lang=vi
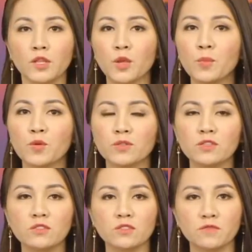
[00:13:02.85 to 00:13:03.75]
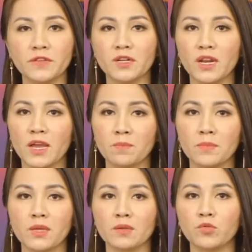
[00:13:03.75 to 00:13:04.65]
Thêm một Thứ trưởng Việt Nam
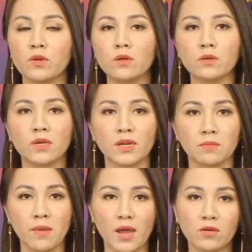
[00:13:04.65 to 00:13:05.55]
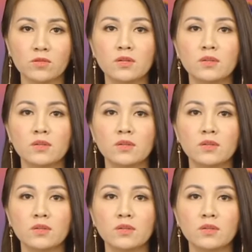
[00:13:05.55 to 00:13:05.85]
bị kỷ luật cảnh báo.